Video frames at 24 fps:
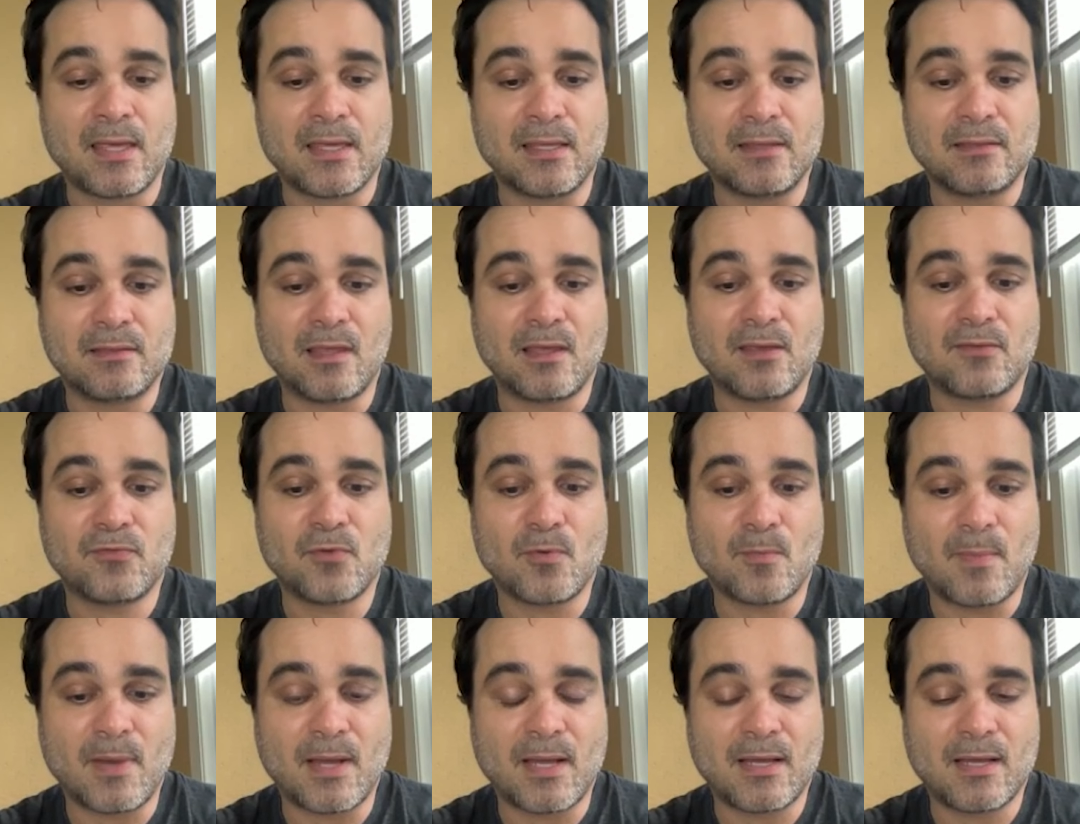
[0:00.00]
E
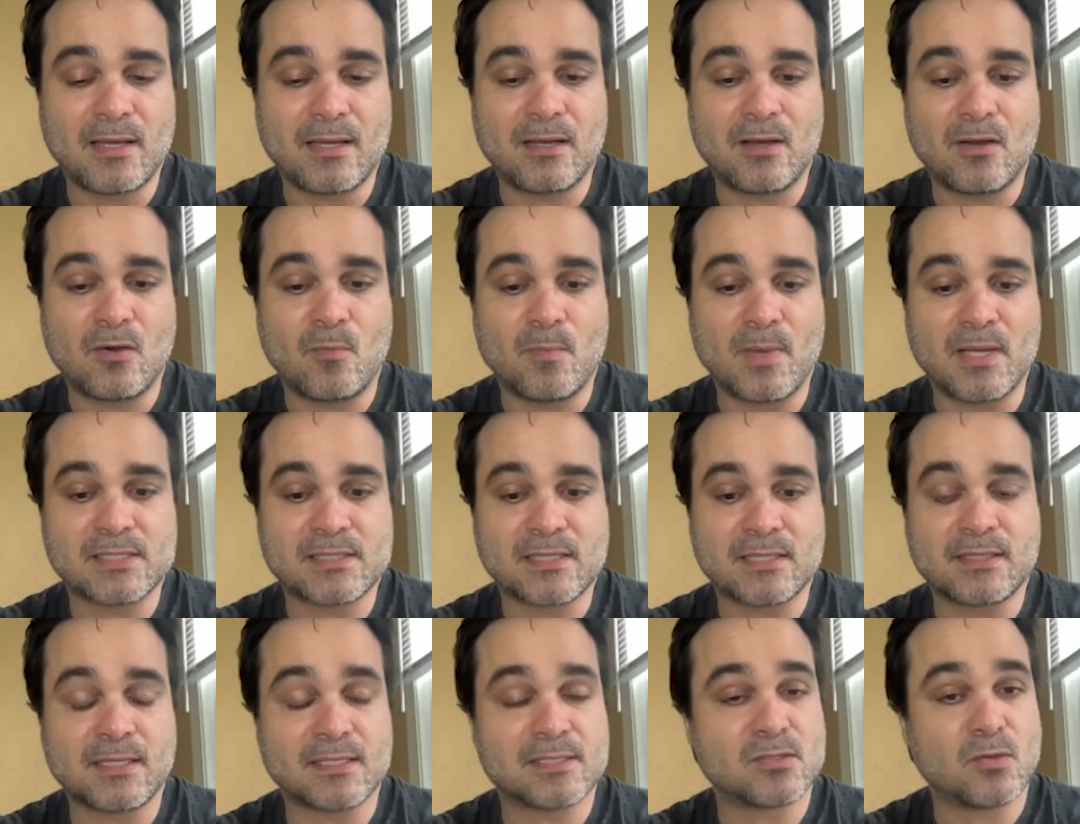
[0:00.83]
teve uma, uma
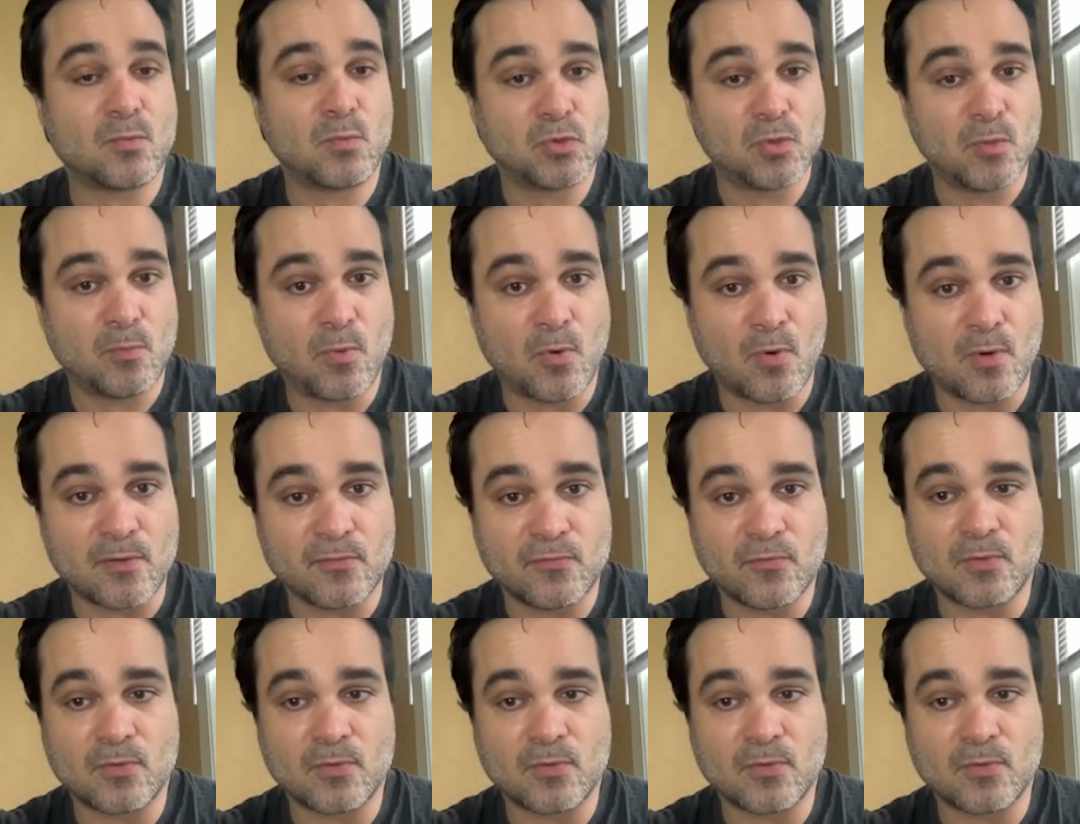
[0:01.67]
aceitação muito boa.